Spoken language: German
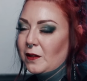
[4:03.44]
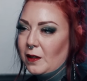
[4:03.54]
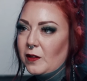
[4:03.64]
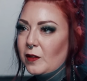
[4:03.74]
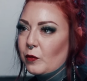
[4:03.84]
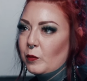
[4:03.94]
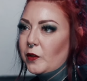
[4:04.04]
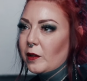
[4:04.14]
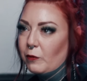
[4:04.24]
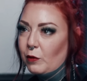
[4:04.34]
Da ist jetzt für
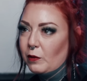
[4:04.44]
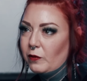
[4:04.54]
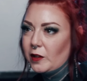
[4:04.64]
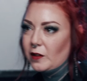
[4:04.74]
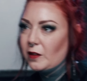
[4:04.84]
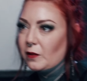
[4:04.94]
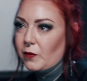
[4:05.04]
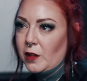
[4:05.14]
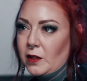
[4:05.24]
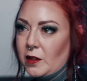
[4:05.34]
mich einfach auch wichtig,
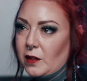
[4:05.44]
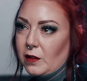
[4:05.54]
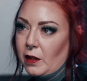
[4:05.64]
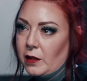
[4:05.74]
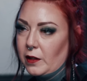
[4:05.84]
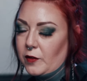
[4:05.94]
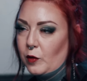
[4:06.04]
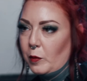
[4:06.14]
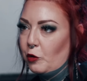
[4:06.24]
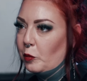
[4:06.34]
wenn ich einen Gast
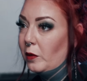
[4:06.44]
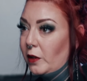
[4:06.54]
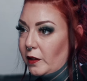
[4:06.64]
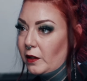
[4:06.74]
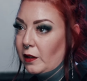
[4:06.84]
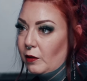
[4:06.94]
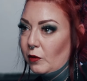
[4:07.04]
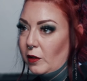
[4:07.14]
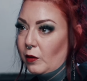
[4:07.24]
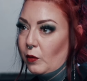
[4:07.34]
zum Beispiel nicht kenne
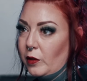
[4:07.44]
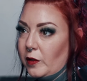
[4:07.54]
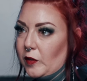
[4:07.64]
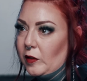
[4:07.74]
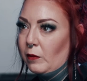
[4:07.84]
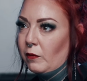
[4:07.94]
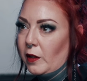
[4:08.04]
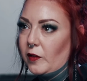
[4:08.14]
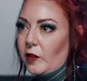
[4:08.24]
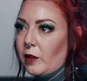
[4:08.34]
und der neu ist, dann
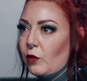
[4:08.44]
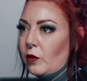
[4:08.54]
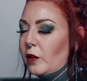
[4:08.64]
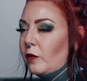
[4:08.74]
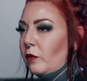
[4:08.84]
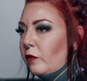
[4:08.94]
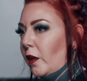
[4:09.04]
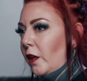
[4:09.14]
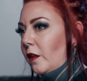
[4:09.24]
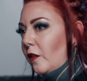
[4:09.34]
weiß ich ja noch nicht, wie
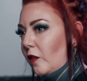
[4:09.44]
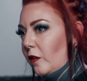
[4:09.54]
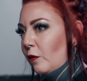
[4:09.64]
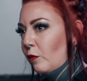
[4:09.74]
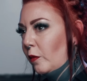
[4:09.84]
verhält er sich denn